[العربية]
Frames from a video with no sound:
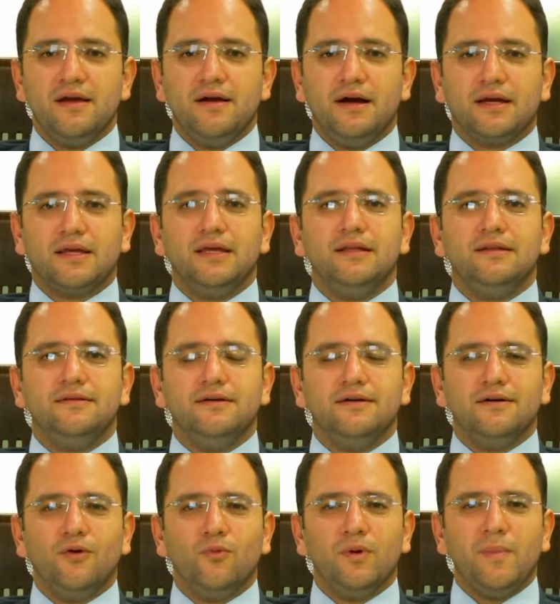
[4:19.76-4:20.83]
أكيد
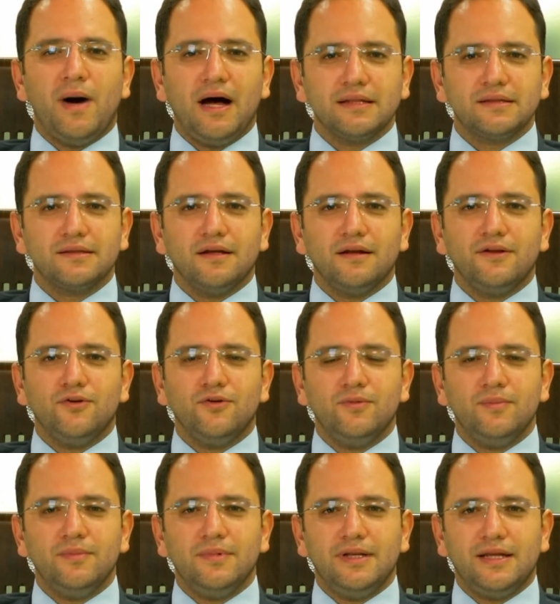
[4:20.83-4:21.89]
هو محطة
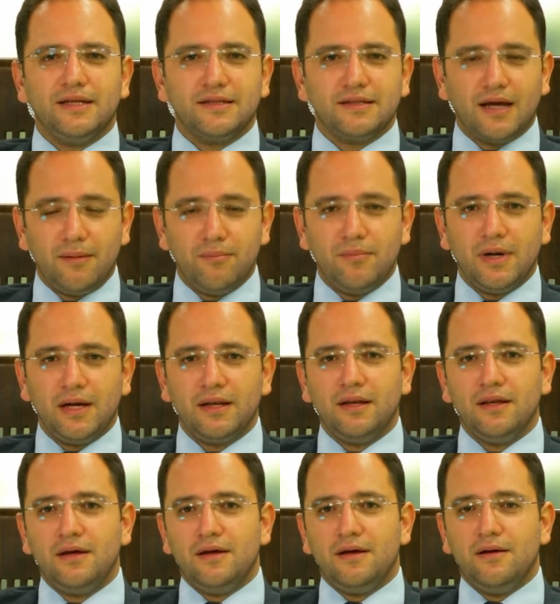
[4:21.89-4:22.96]
اليوم لنتأمل
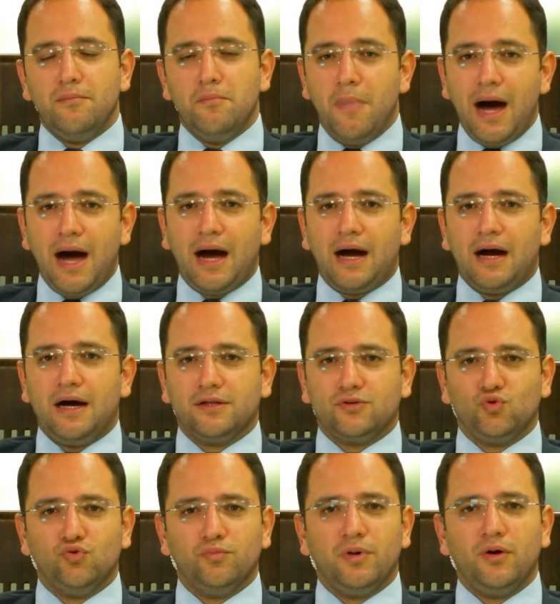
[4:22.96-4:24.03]
مع
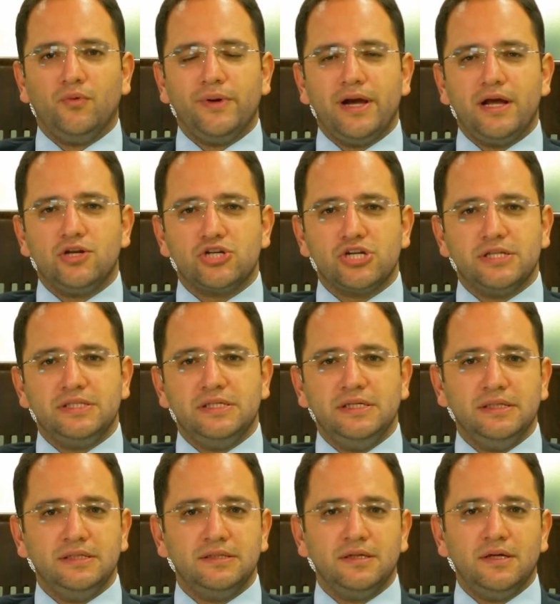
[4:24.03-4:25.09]
هالطوباوي
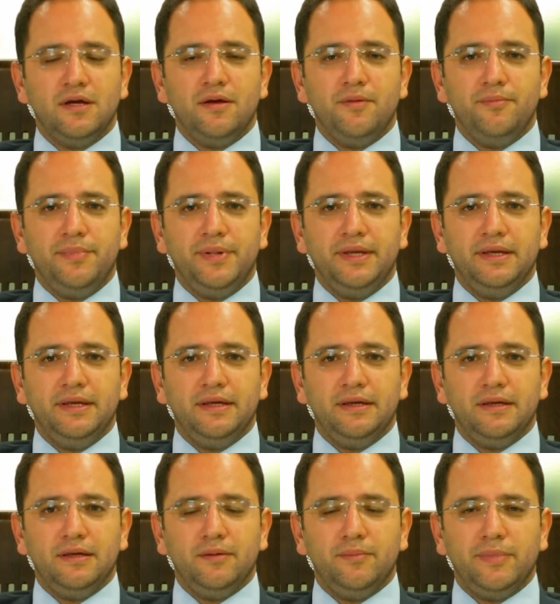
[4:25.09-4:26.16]
الجديد
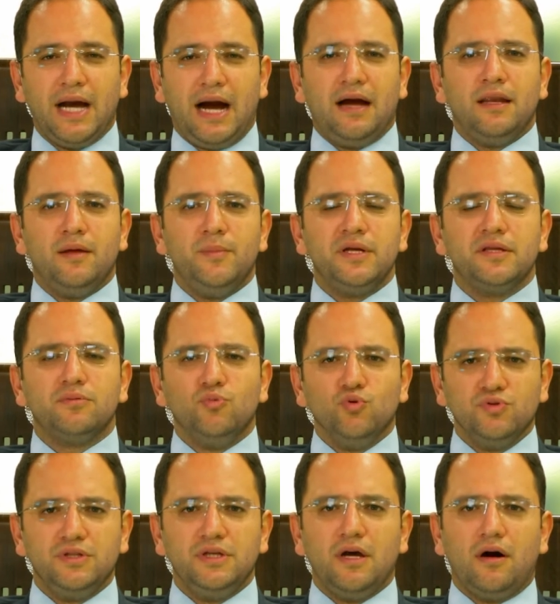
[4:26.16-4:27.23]
بعلامات
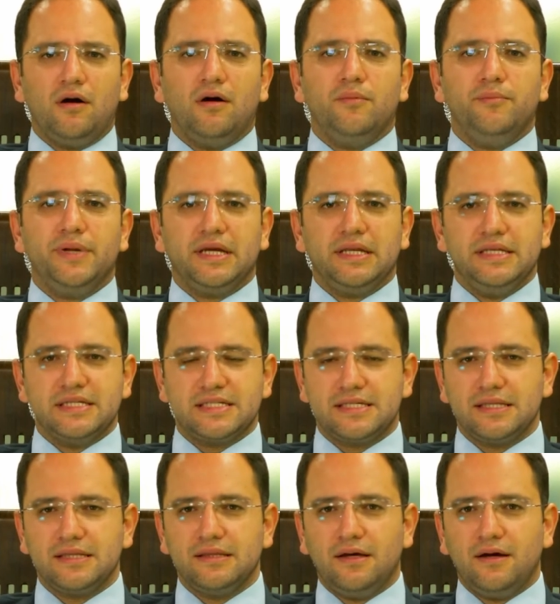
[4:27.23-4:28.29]
مضيئة
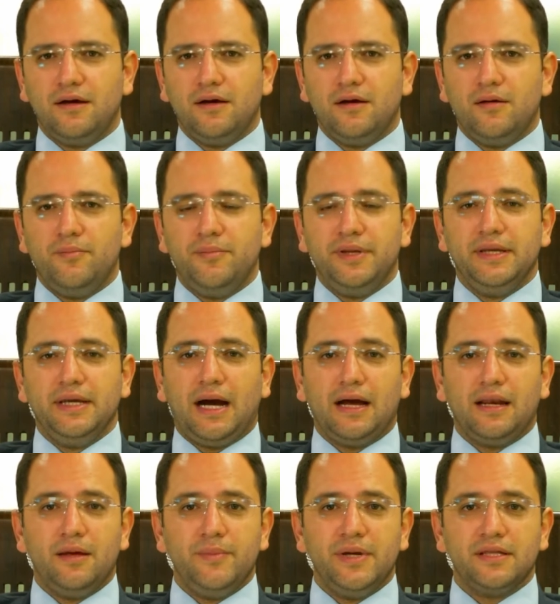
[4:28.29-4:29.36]
بكنيستنا
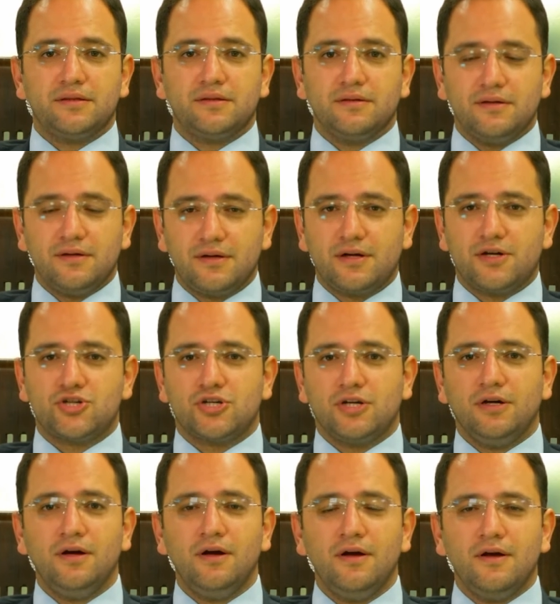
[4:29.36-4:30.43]
بعلامات
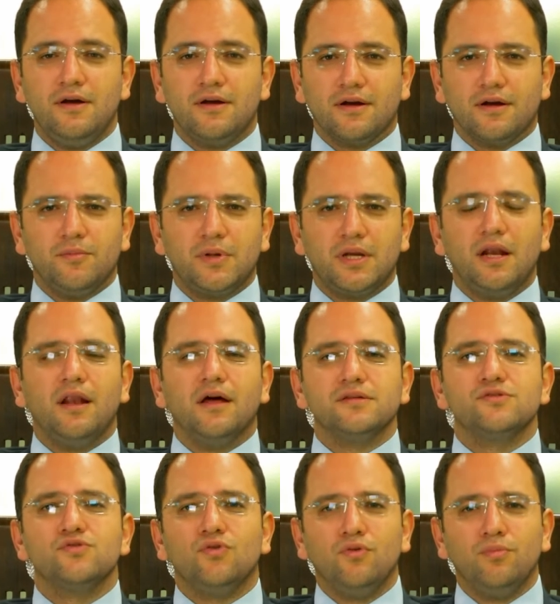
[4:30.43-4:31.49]
رجا رغم كل
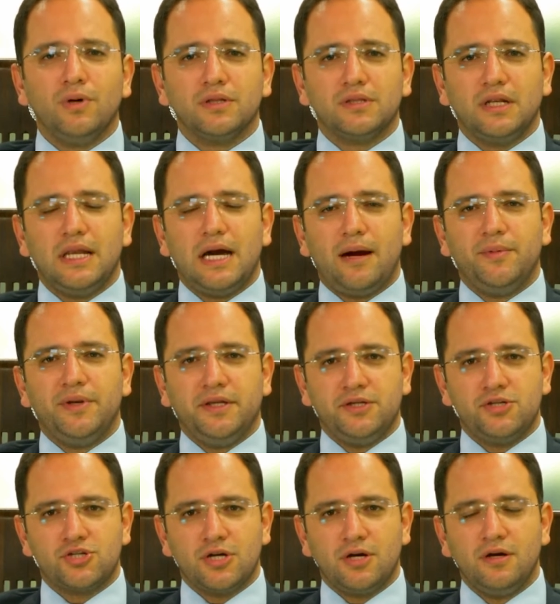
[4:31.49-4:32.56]
هالصعوبات اللي عم
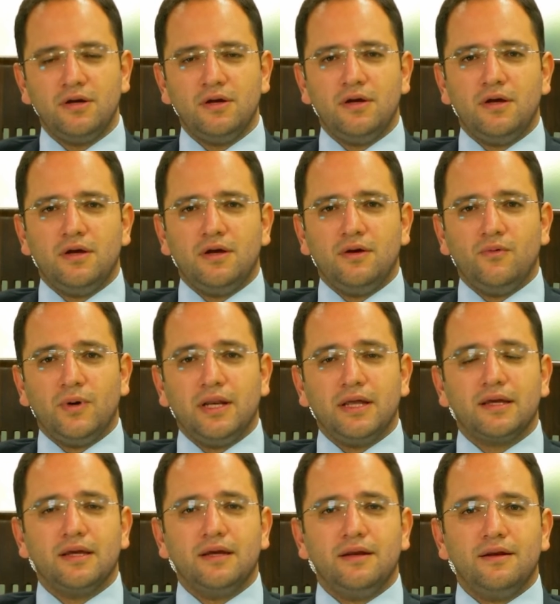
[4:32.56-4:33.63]
نعيشها
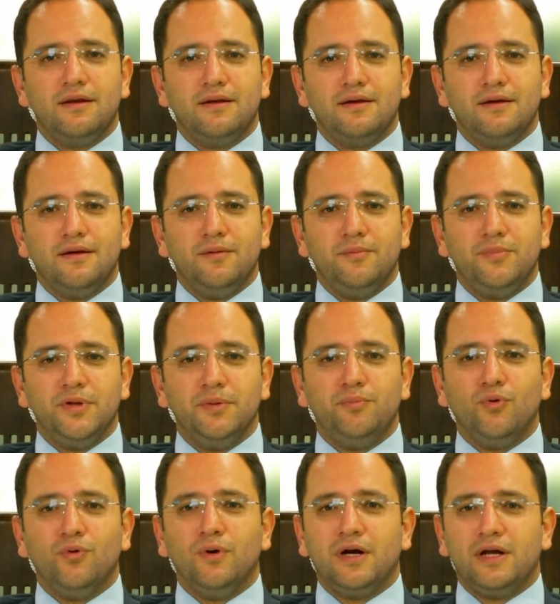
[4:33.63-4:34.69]
ولكن
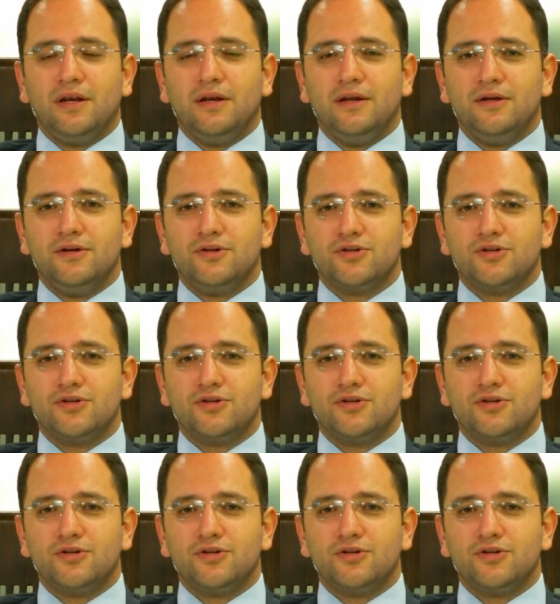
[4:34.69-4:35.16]
بيبقوا هال